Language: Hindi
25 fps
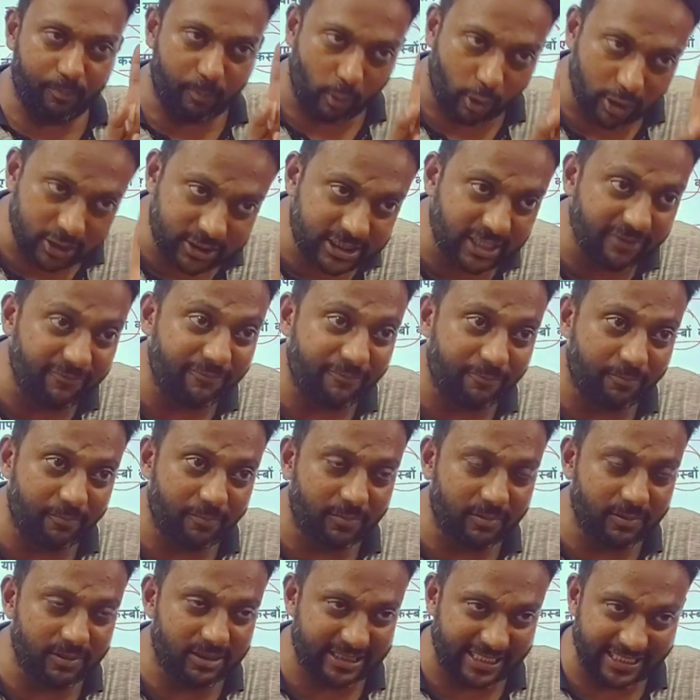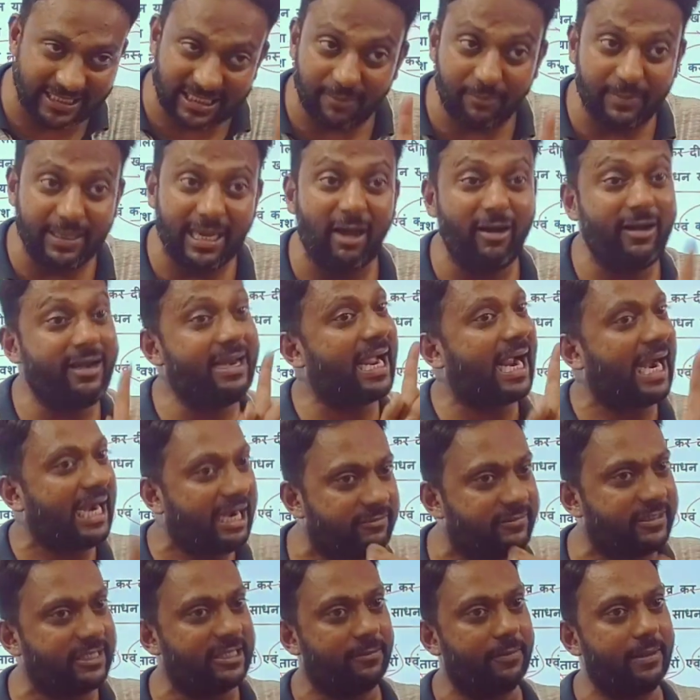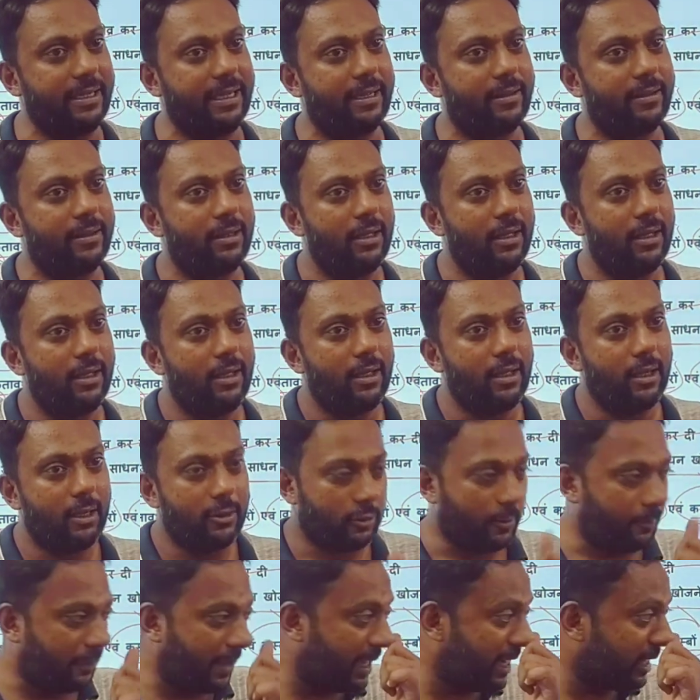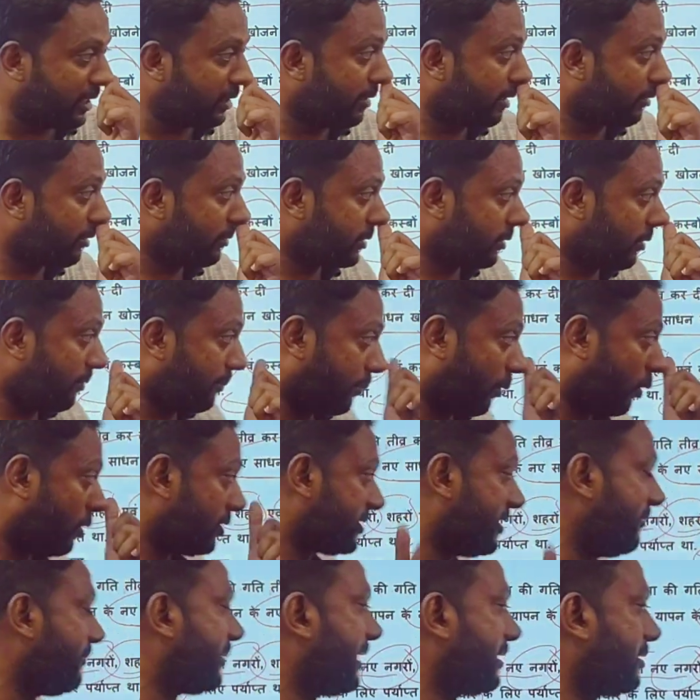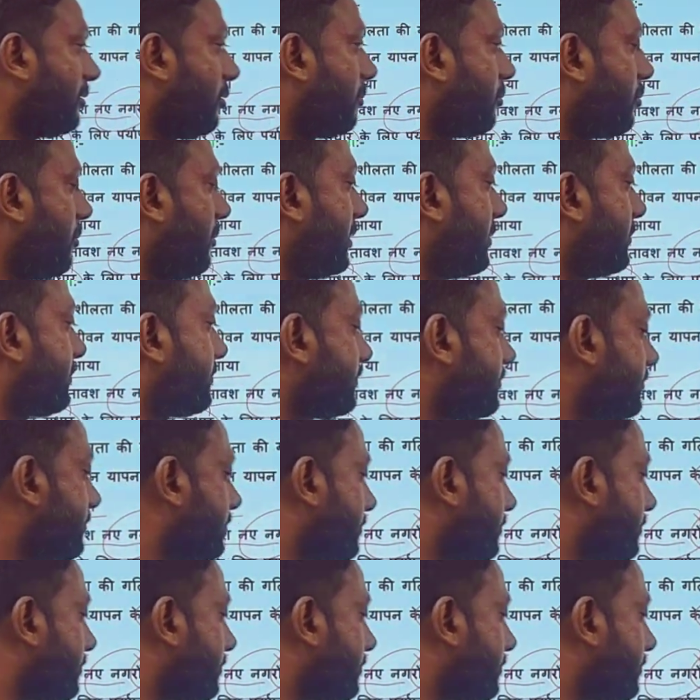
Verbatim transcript: पॉजिटिव चीज़ें भी हैं और नेगेटिव चीज़ें भी हैं तो पहले तो आपको बताऊँ पॉजिटिव बताता हूँ आपको बात